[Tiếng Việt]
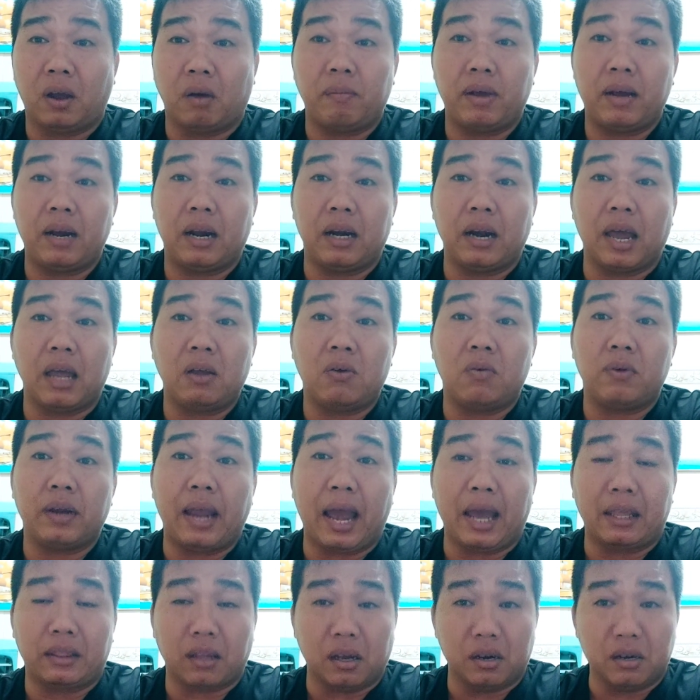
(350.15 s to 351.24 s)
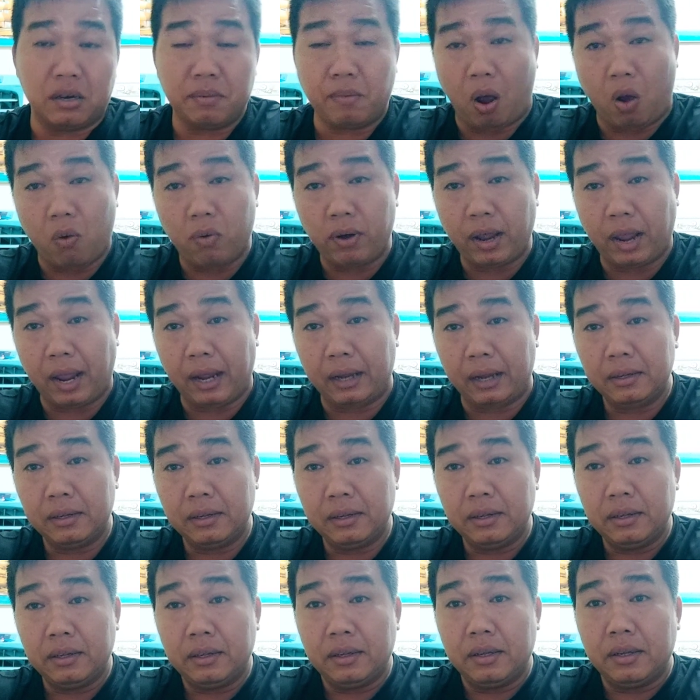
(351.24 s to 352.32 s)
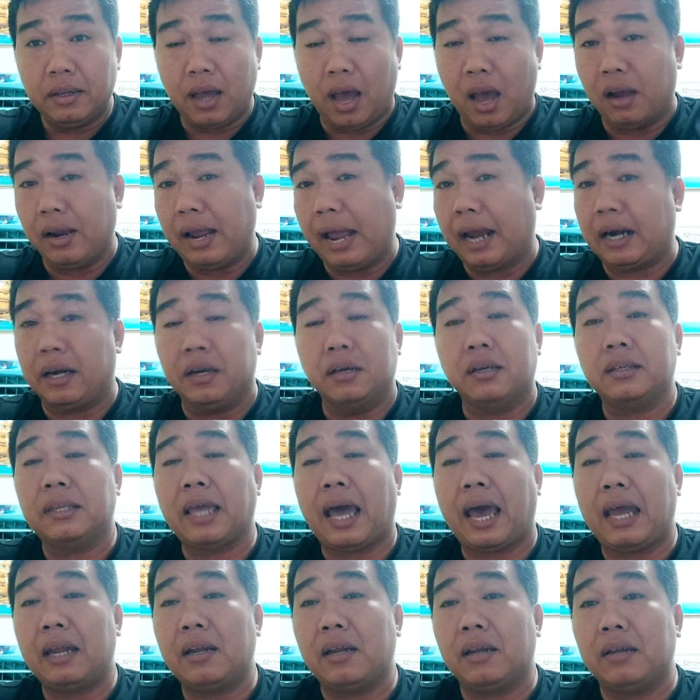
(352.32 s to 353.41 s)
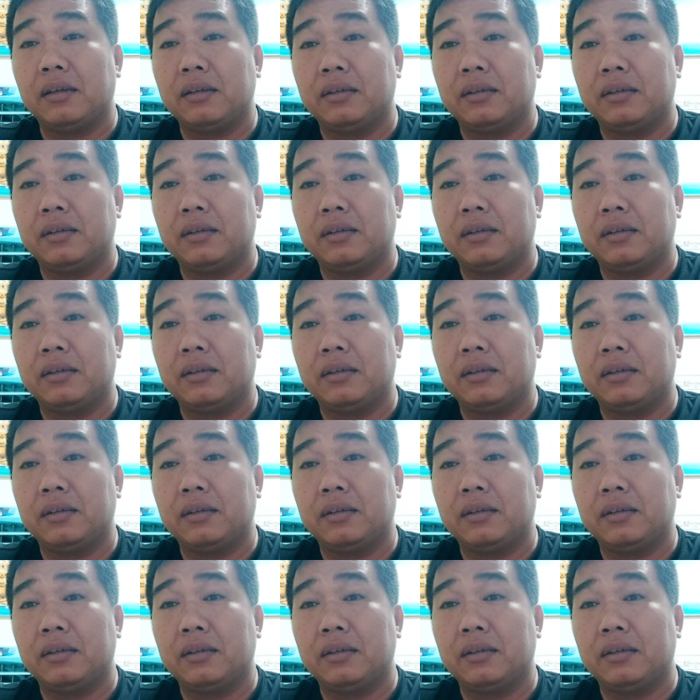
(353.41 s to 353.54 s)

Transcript: không mấy là để con gà tự nó mổ nó ăn ờ à, ăn nửa trái thôi